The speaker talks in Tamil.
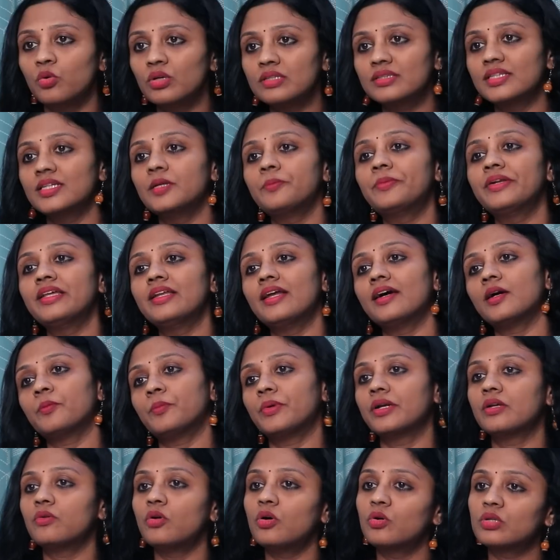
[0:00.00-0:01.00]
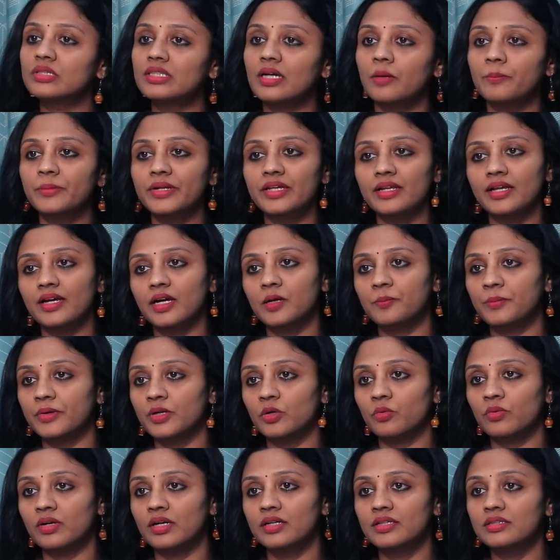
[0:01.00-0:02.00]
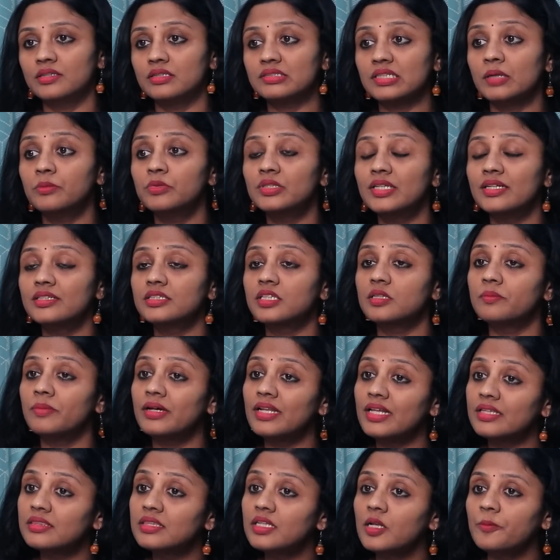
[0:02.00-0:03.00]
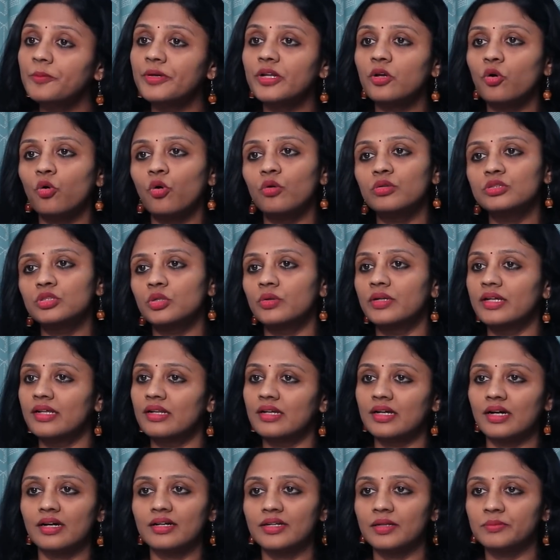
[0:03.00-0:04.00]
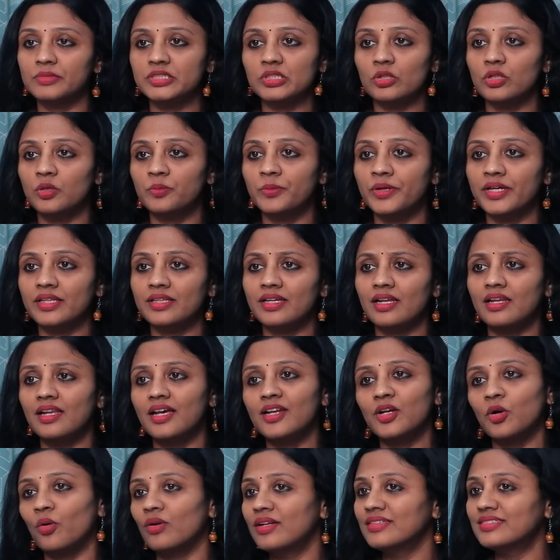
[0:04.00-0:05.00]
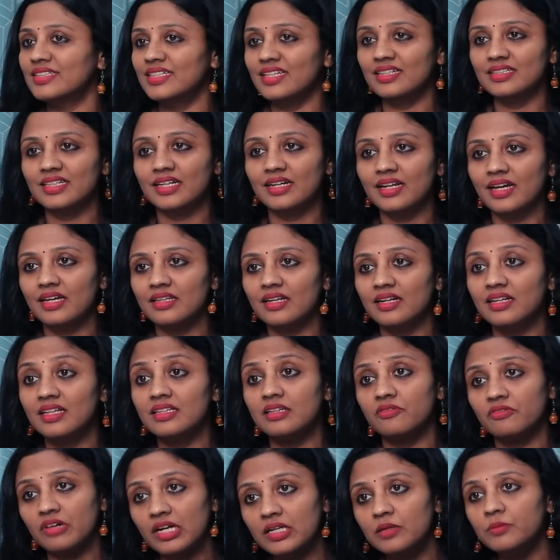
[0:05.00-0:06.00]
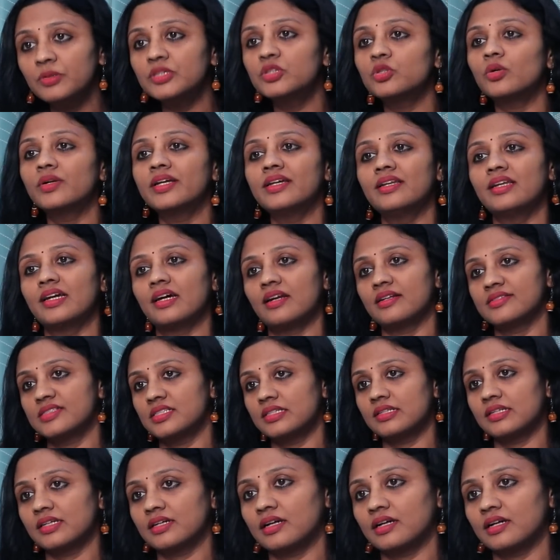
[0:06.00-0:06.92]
ஒருத்தன் இப்படி ரியாக்ட் பண்ணுவான் ஒருத்தன் அப்படி ரியாக்ட் பண்ணுவான் இந்த சமுதாயத்தின் மேல எத்தனை பேர் கோவத்தோட இருக்காங்க நம்ம சொல்ல முடியாது எல்லாரும் கொலை செய்யறது கிடையாது ஆனா அந்த வன்மத்தோட இன்னைக்கு கலைஞ்சிட்டு